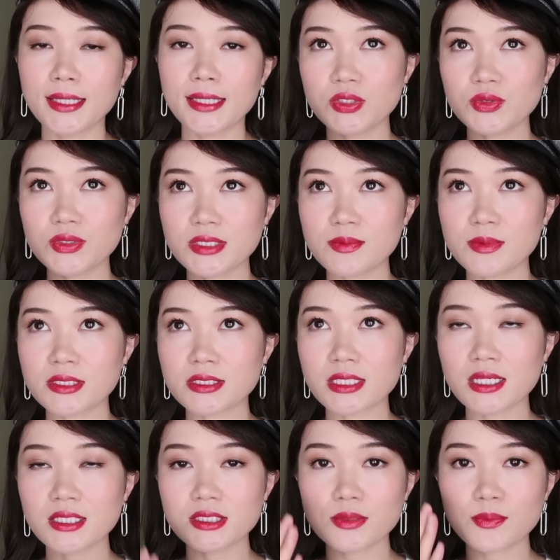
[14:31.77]
就基本
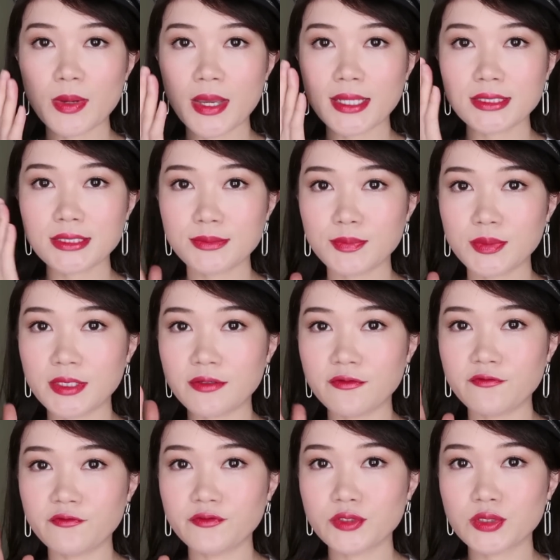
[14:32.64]
上是拍进
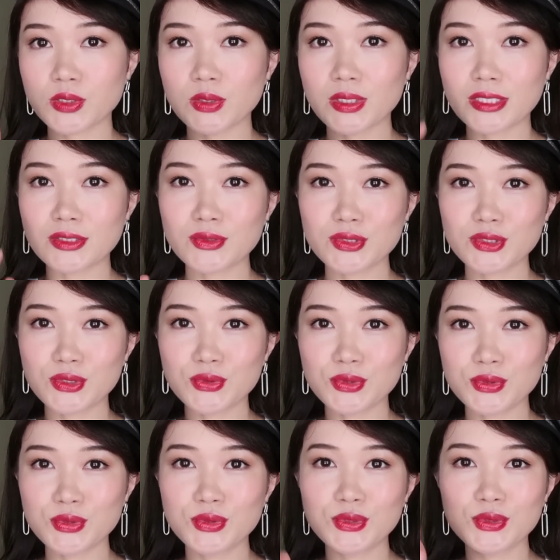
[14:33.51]
皮肤之后，它就
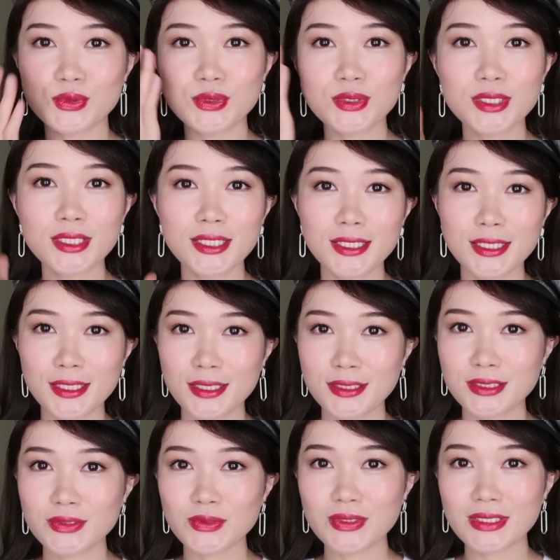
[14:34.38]
咻咻咻，
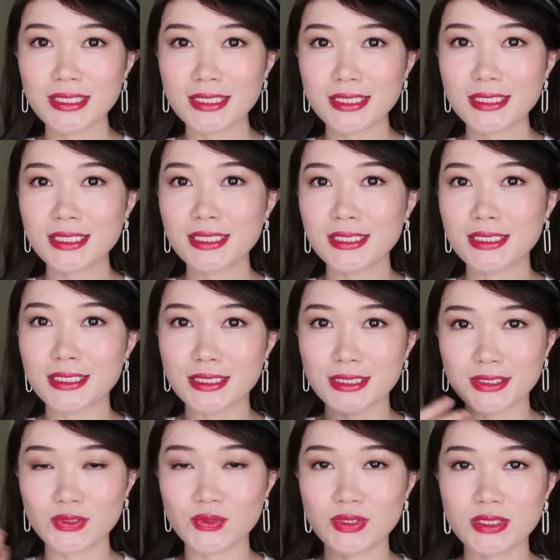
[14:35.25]
就立刻的
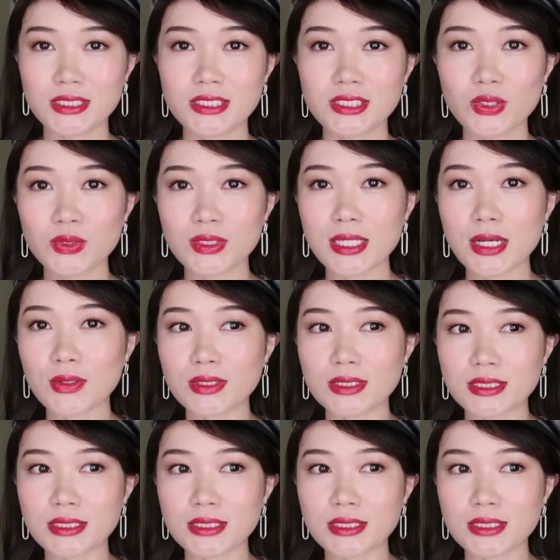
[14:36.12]
就吸收掉